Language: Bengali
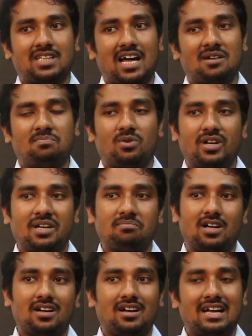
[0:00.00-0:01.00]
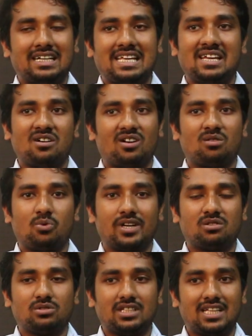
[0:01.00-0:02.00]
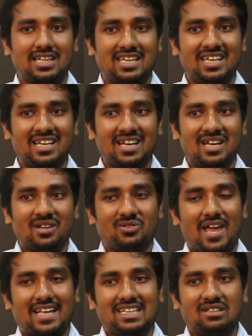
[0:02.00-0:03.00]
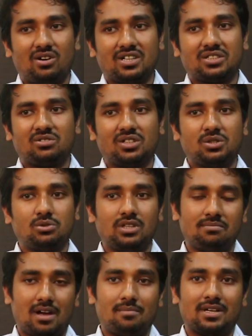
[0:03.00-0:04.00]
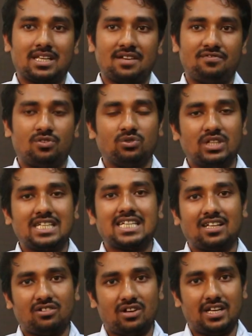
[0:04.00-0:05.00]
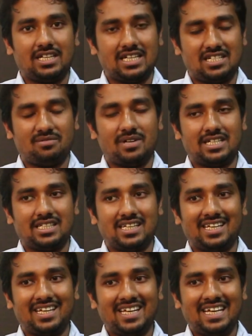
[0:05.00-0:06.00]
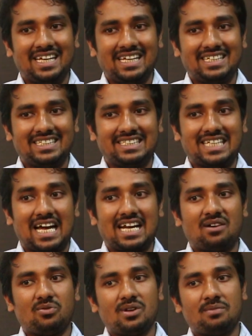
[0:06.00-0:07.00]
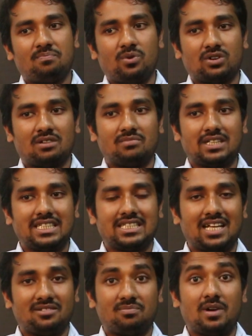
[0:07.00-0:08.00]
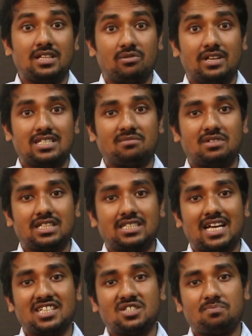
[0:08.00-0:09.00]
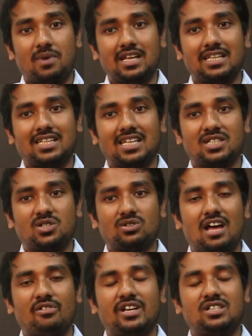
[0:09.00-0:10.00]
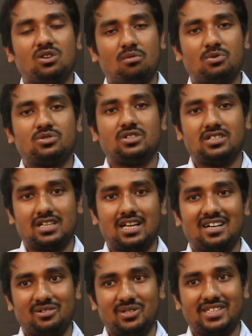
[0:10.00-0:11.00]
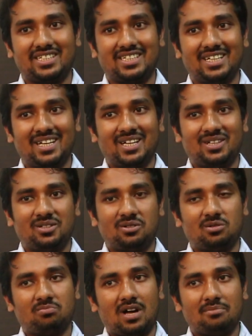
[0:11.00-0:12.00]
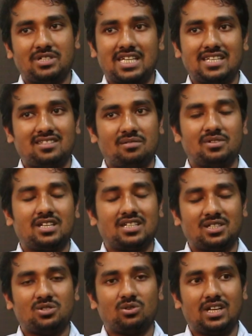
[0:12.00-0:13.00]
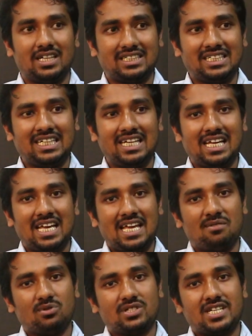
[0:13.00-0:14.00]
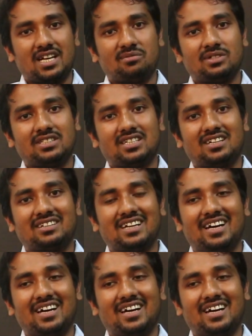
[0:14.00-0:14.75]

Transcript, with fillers: তারপরে আর কি করার ওয়েট করতে থাকি তো একদিন হঠাৎ করে শুনি বা আমাকে ফোন দিয়ে জানানো হয় ক্রিয়েটিভ আইডি থেকে যে যারা ওই প্রোগ্রামটাতে চান্স পায়নি ওই এক্সামটাতে চান্স পায়নি তাদের জন্য আরও একটি অপরচুনিটি রাখা হয়েছে তো আমি সেই সেমিনারটাতে চলে আসি এবং চেয়ারম্যান স্যার